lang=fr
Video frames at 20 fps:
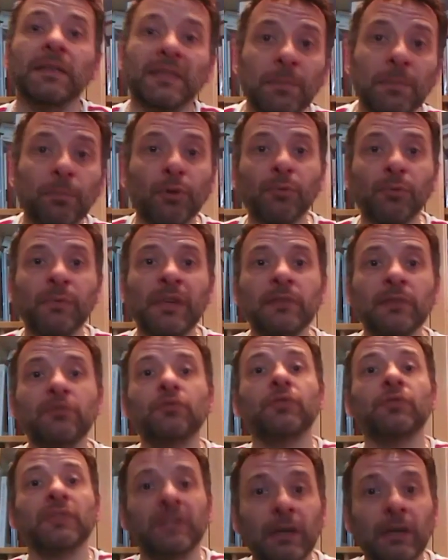Ses premiers
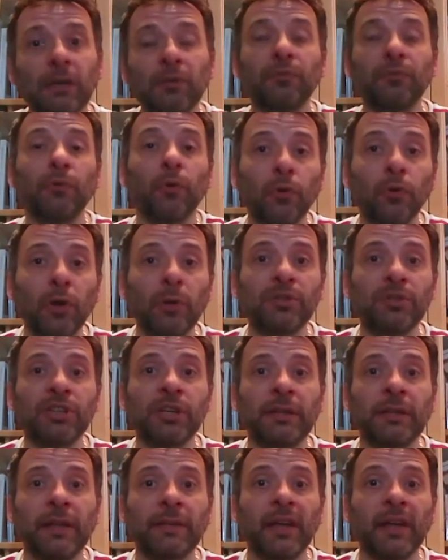succès feront
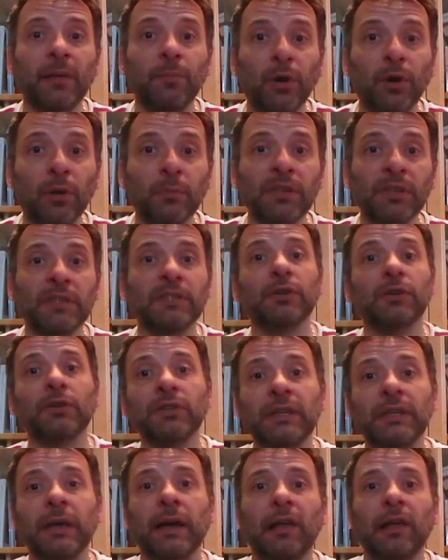l'objet d'un album qui
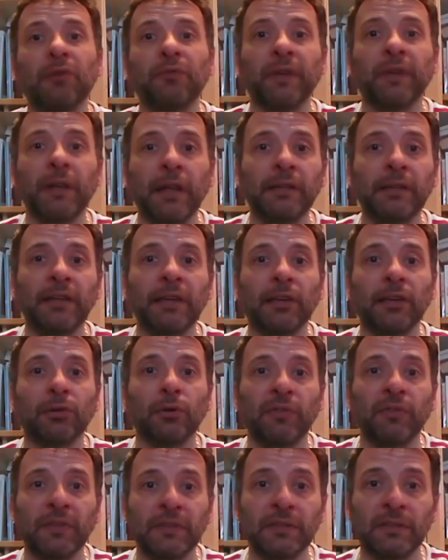sortira à la fin de l'année
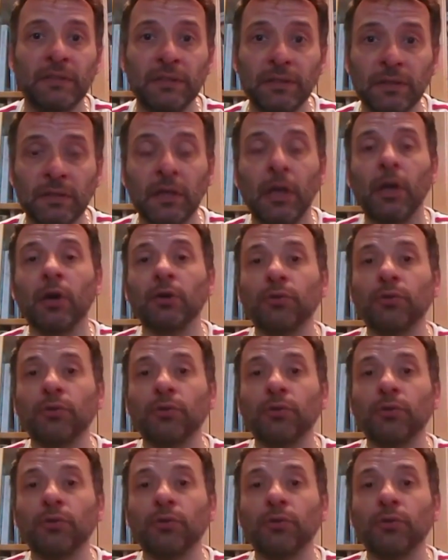86,